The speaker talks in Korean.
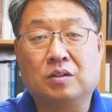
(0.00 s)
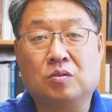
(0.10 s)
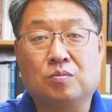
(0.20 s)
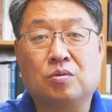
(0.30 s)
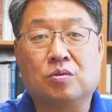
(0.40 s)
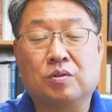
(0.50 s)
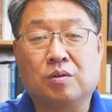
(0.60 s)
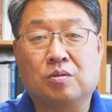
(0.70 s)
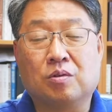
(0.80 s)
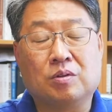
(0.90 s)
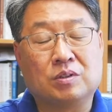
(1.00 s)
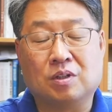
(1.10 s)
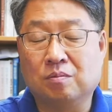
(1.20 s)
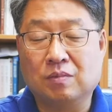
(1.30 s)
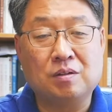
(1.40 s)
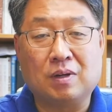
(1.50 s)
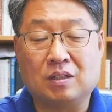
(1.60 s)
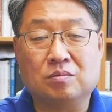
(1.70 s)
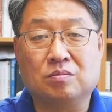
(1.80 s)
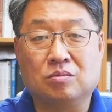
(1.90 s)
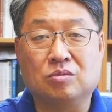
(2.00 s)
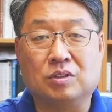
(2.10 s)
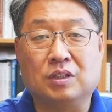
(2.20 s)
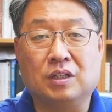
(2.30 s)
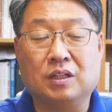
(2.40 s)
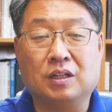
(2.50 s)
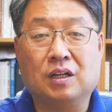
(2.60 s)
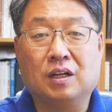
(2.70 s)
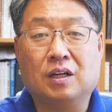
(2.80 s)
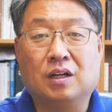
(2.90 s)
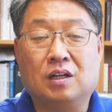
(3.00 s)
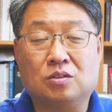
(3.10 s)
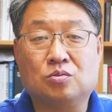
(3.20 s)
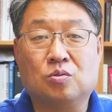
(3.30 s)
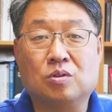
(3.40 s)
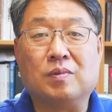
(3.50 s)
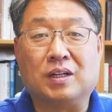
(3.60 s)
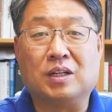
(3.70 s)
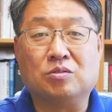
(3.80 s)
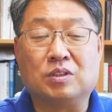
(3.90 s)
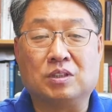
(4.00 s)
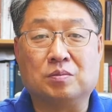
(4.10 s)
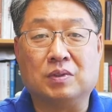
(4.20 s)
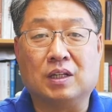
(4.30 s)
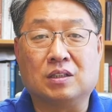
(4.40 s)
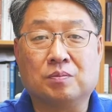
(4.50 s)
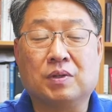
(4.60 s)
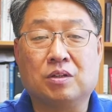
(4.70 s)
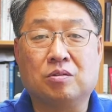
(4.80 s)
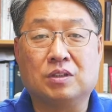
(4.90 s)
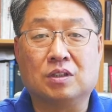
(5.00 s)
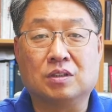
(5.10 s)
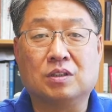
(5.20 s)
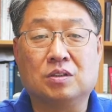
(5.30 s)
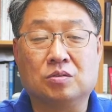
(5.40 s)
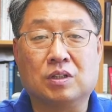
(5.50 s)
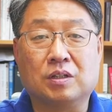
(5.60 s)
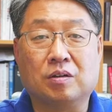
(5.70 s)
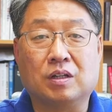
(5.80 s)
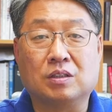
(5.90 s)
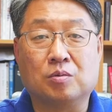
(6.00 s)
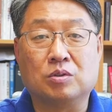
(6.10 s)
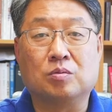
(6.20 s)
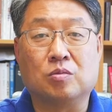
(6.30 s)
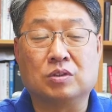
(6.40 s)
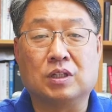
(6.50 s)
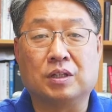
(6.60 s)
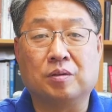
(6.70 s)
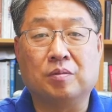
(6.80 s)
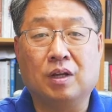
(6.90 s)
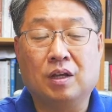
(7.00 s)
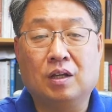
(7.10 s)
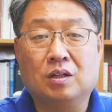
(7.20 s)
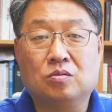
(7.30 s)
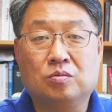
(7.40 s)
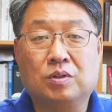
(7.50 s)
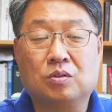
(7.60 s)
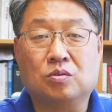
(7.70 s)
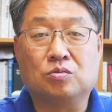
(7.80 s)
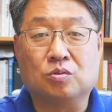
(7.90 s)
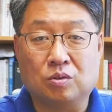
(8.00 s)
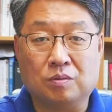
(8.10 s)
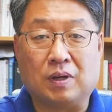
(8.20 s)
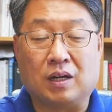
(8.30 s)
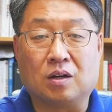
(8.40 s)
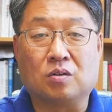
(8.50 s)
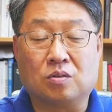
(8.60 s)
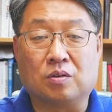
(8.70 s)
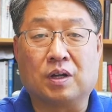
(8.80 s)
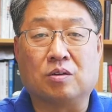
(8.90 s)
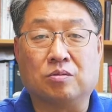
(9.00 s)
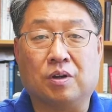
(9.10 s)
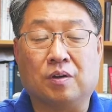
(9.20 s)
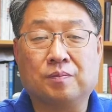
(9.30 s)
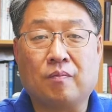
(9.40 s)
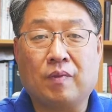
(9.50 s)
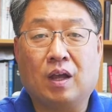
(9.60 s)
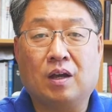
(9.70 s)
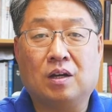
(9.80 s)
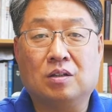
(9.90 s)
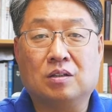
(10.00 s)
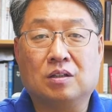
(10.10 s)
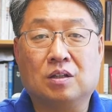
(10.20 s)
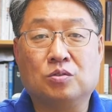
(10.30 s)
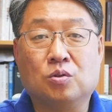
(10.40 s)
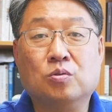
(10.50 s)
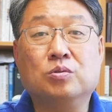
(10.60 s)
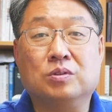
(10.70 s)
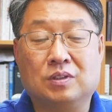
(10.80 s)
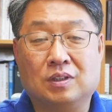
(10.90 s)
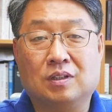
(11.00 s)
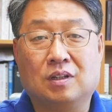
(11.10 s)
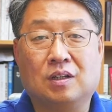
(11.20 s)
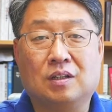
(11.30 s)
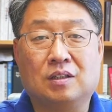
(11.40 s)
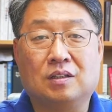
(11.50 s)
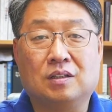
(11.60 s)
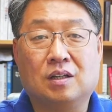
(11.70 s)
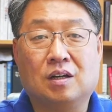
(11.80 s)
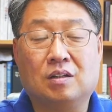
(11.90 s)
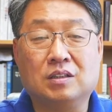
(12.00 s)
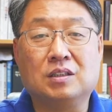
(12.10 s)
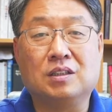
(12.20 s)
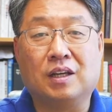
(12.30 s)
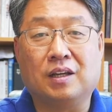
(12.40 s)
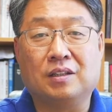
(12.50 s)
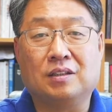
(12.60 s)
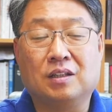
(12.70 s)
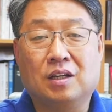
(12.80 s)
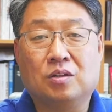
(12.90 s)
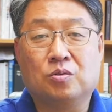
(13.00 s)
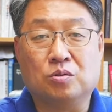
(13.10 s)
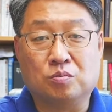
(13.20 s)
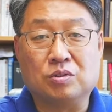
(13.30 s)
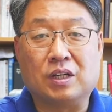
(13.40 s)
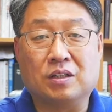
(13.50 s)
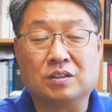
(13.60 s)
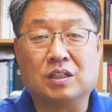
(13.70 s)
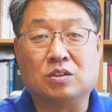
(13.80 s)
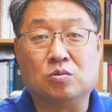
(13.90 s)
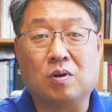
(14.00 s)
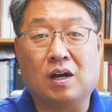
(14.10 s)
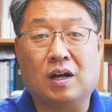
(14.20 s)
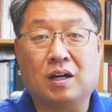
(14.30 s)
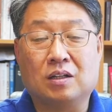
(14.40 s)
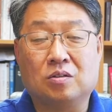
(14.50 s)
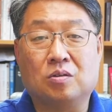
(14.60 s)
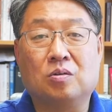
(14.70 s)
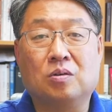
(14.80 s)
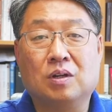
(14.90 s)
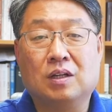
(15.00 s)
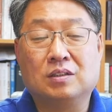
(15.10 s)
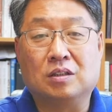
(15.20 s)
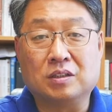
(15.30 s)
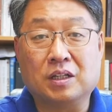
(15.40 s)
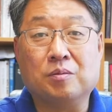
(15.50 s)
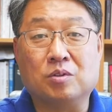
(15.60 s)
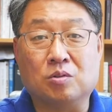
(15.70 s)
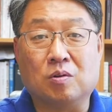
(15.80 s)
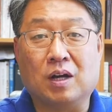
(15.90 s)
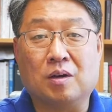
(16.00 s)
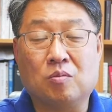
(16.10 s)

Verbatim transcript: 그리고 프로그램으로 정말 많은 분들이 어, 수고를 많이 해주셨습니다. 특별히 우리 정진 정사님과 서보성 목사님 두 분의 또 수고는 말할 것도 없겠고요. 어, 이런 좋은 어, 헌신된 교육부 사역자들과 또 선생님들과